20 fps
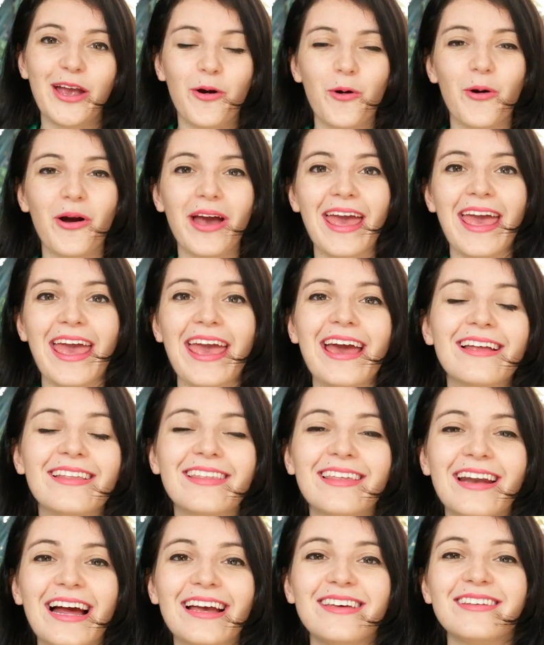e correr
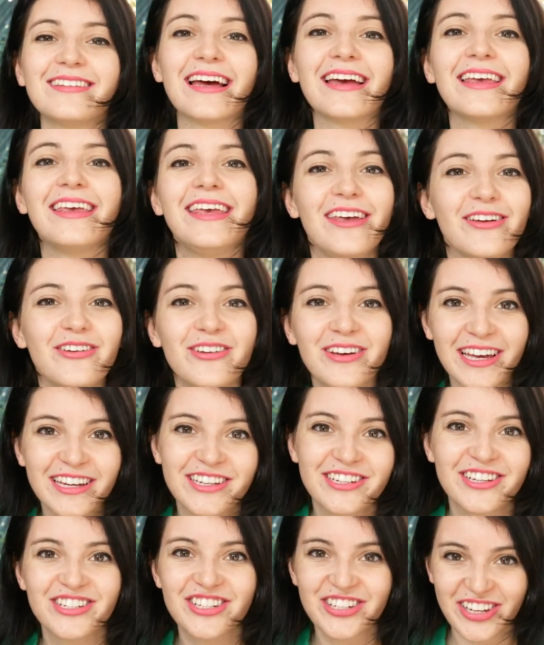atrás daquilo que
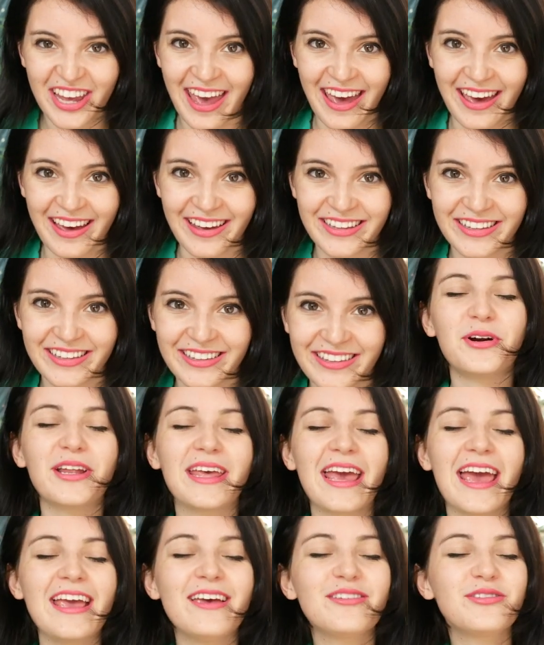a gente quer
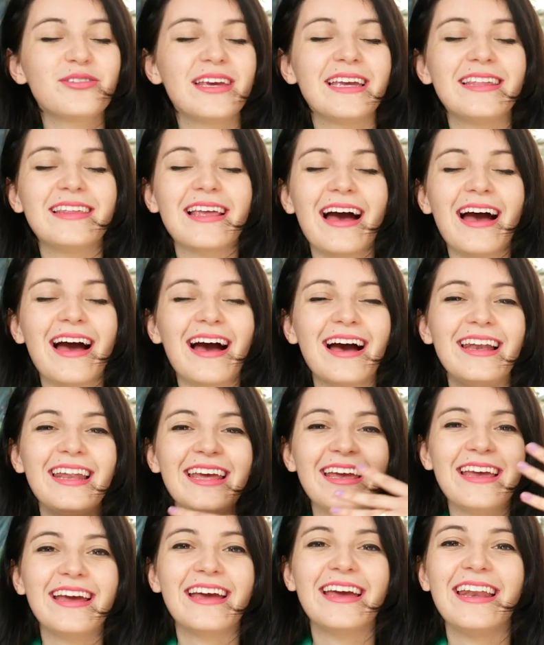porque é isso que dá
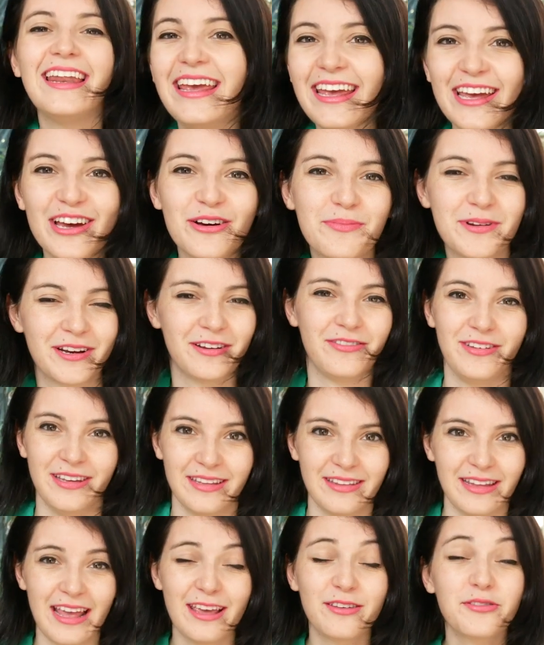alegria para a
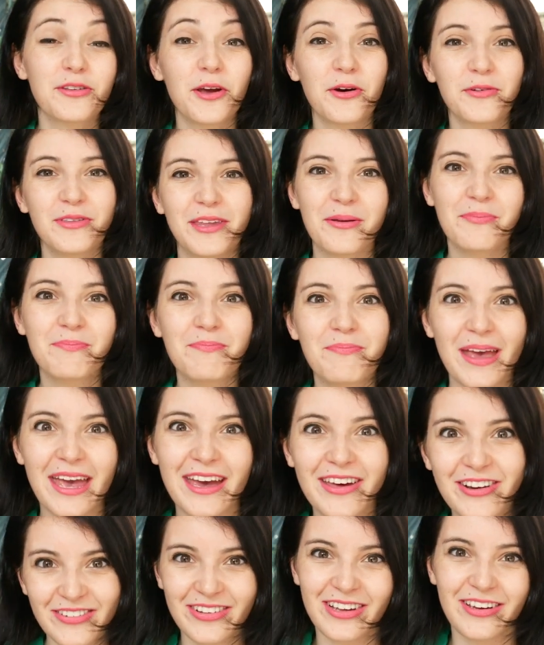vida, é isso que é o
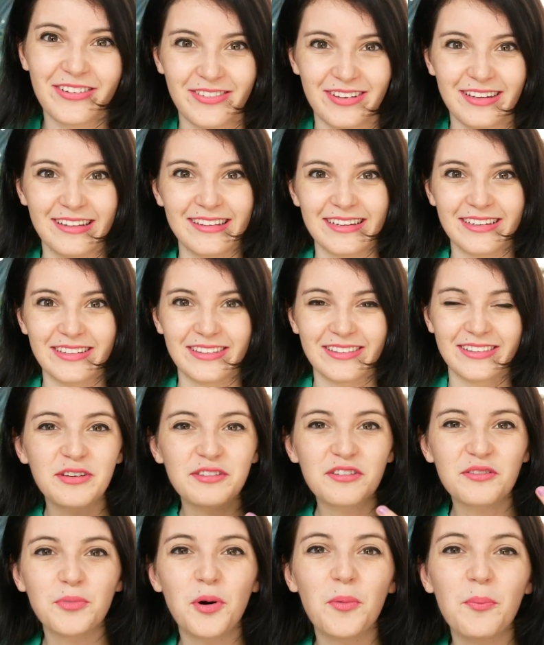tempero da vida. São
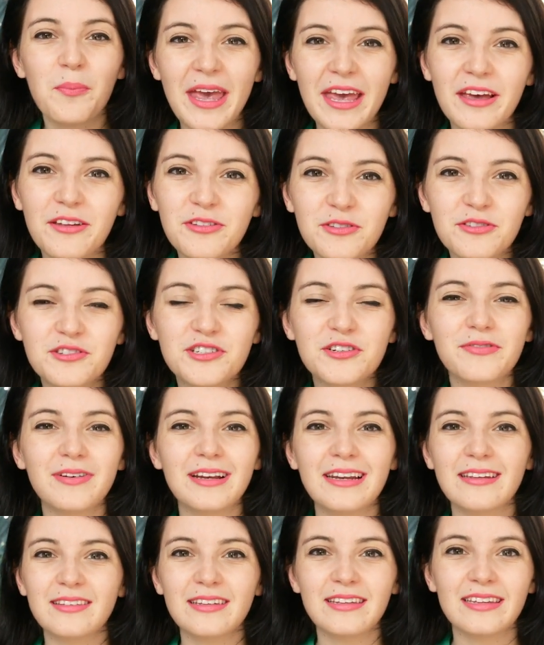esses momentos de
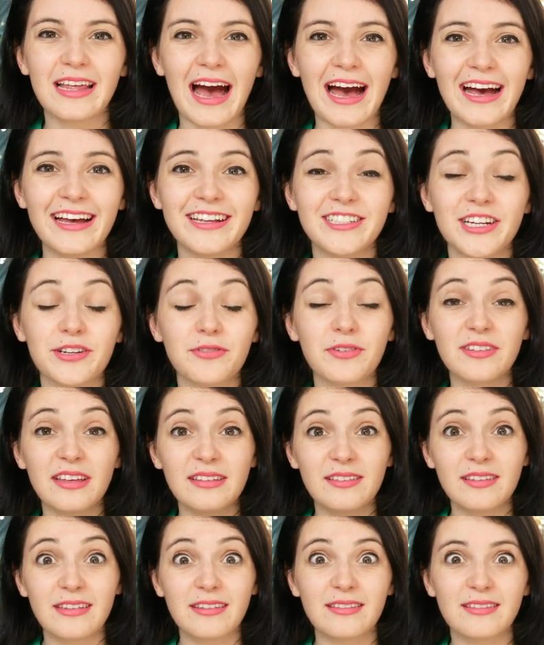felicidade, é
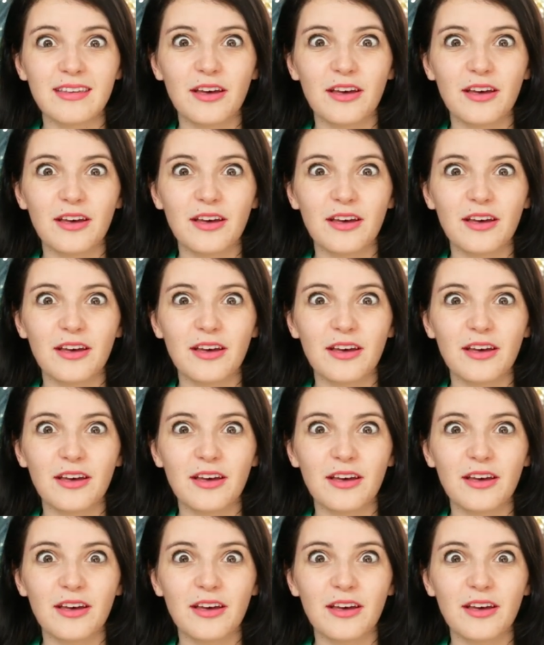você se